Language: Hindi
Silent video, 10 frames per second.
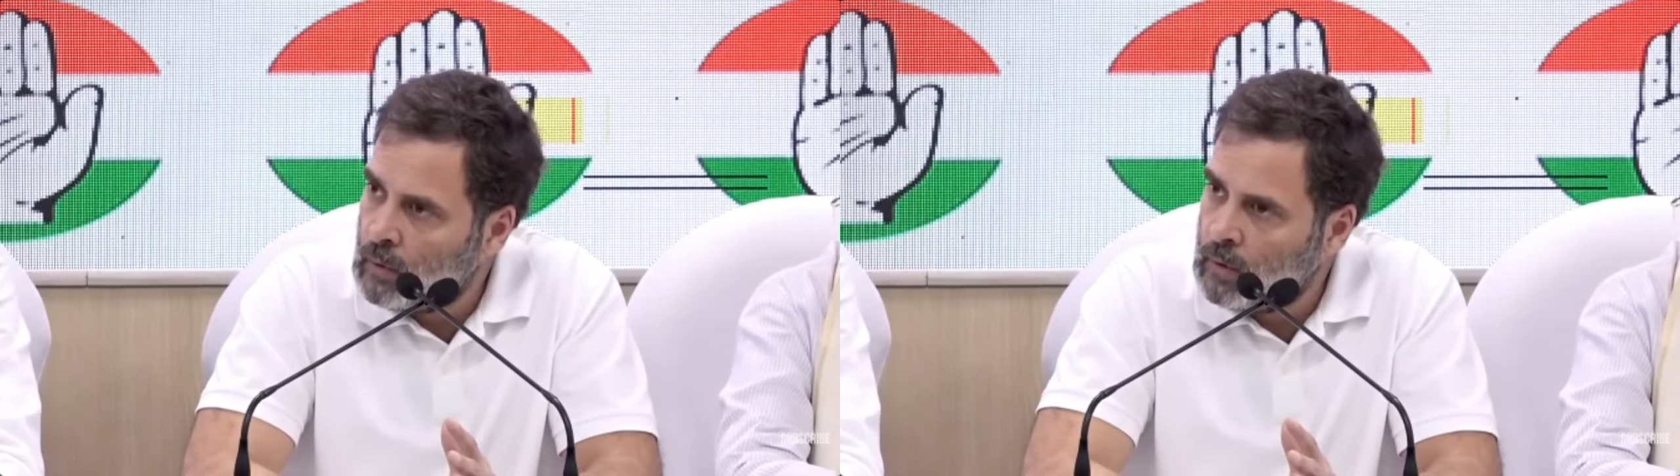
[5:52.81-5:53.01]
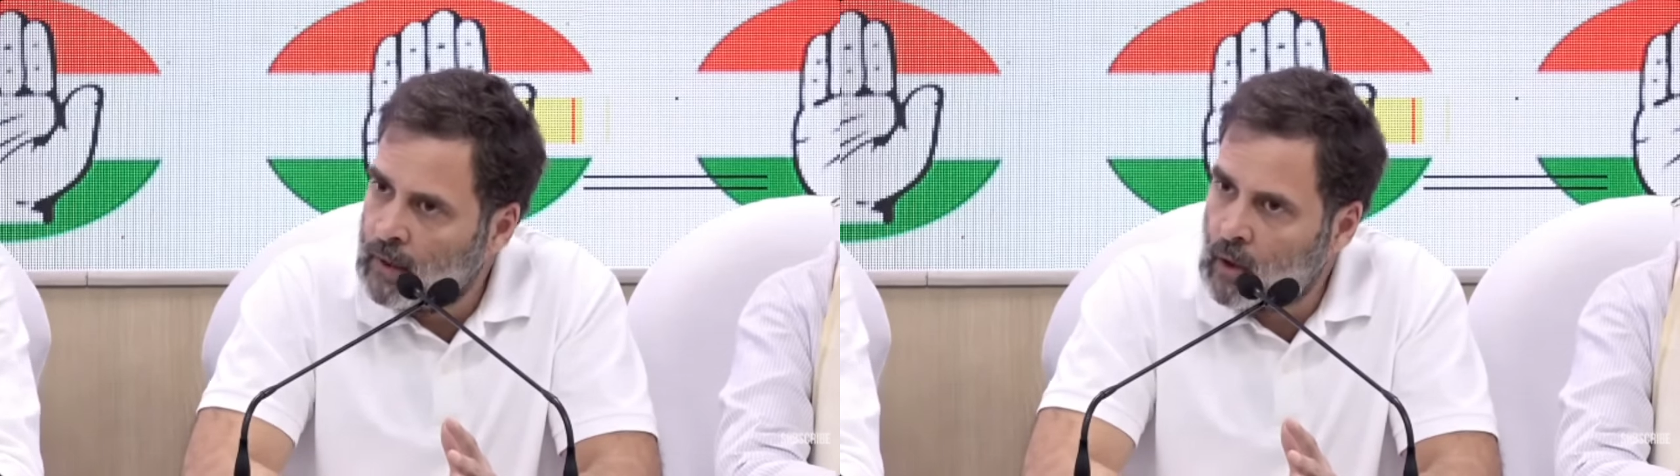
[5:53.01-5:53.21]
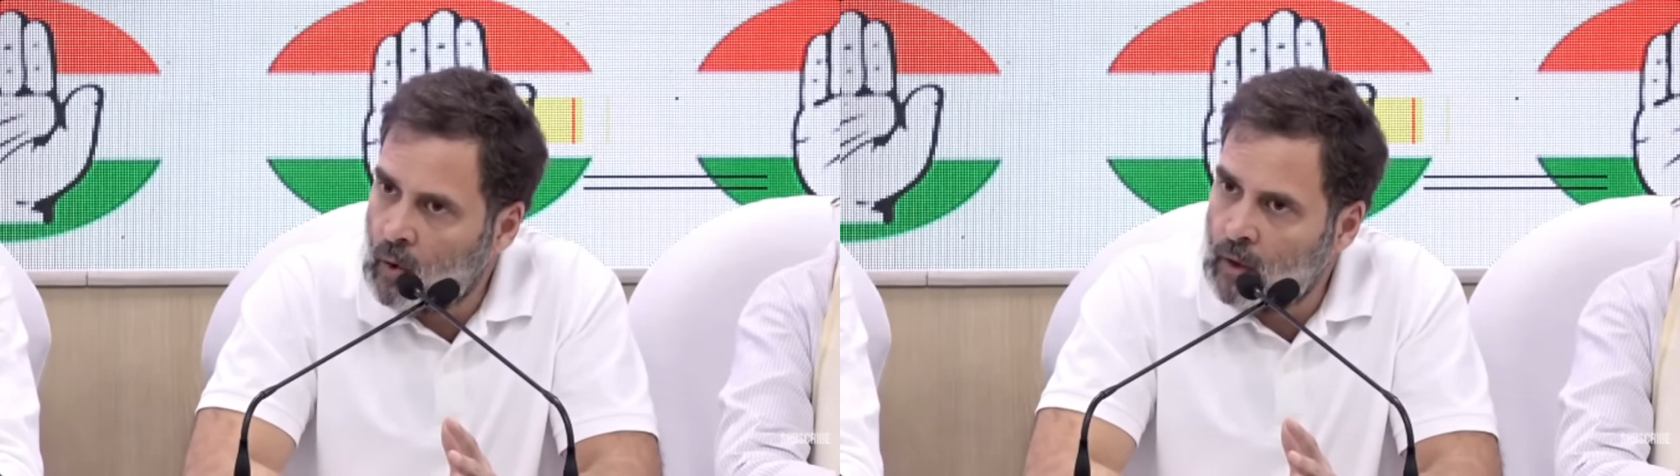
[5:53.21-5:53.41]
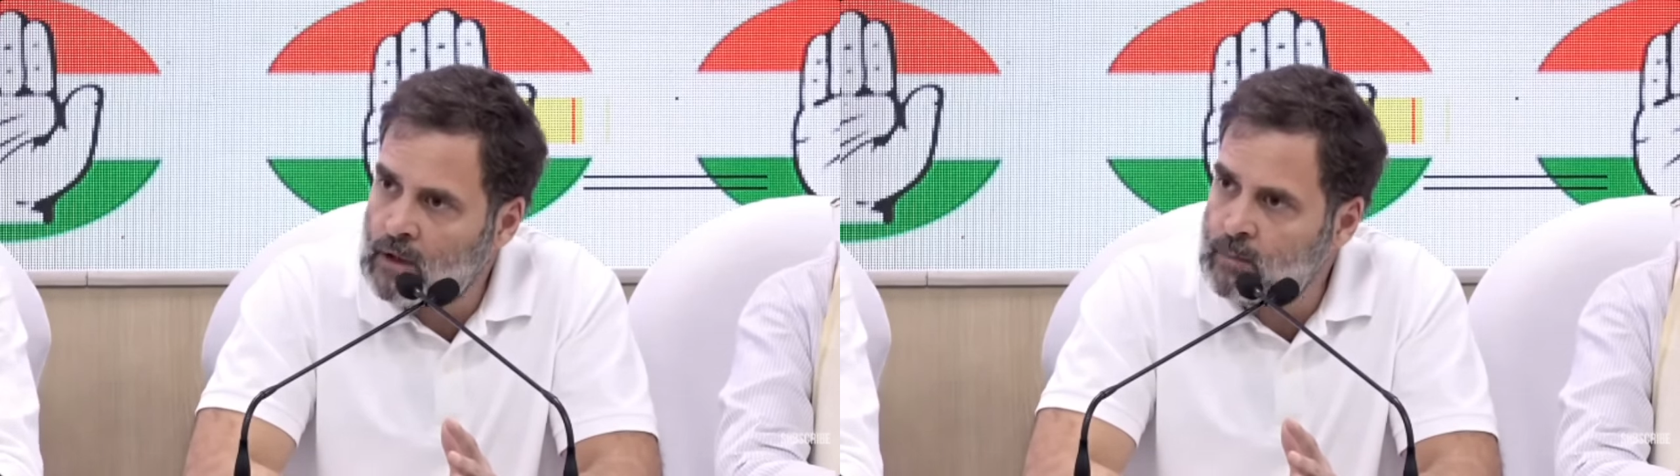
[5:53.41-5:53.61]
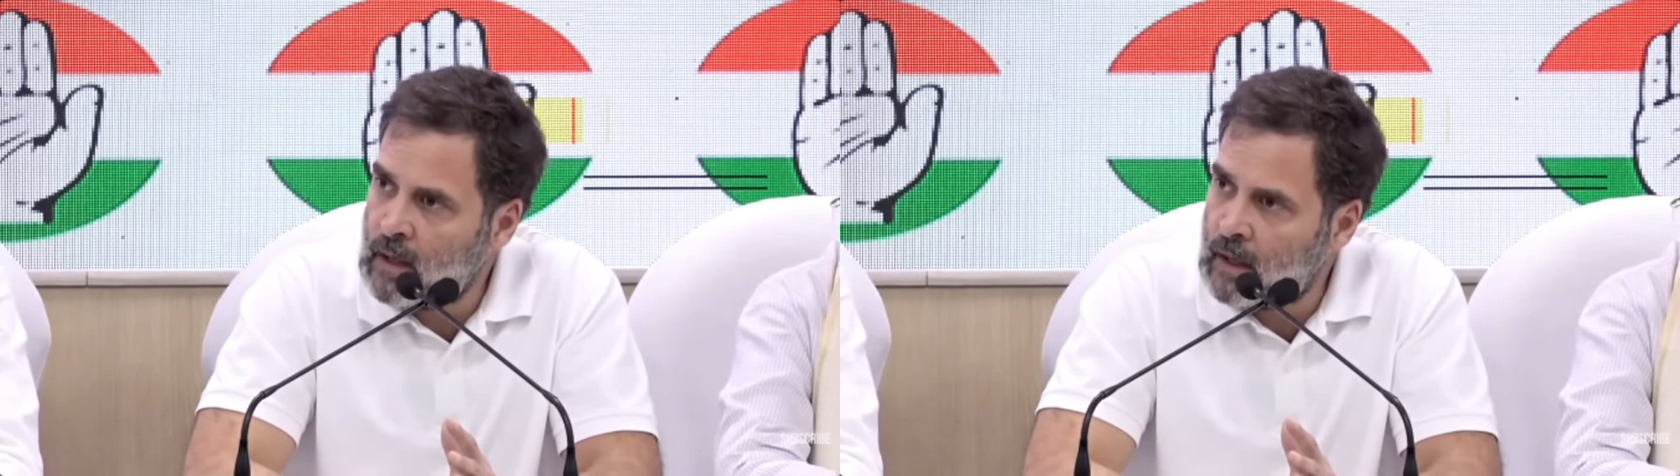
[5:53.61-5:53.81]
कि
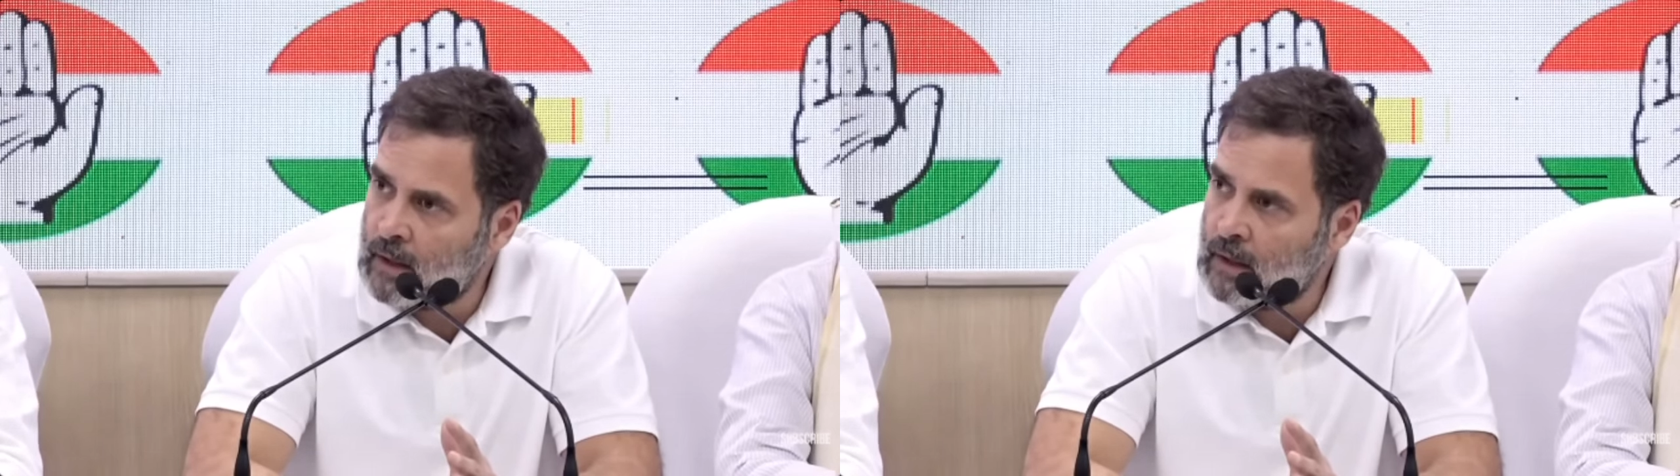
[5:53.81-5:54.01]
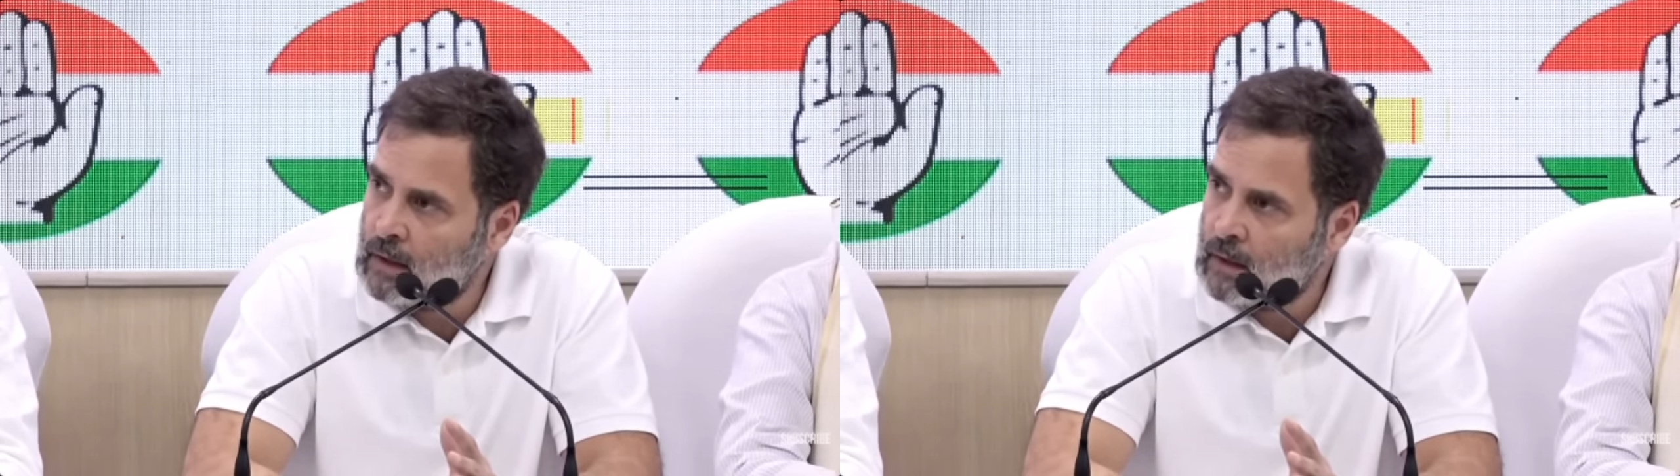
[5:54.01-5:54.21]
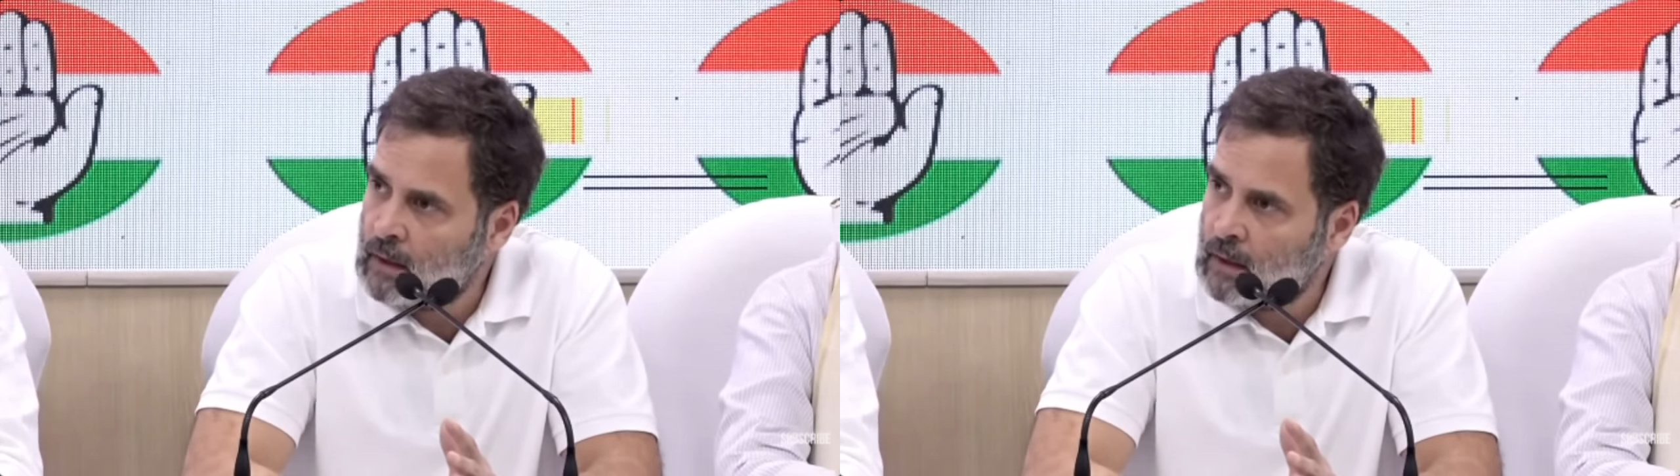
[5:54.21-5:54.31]
कांग्रेस पार्टी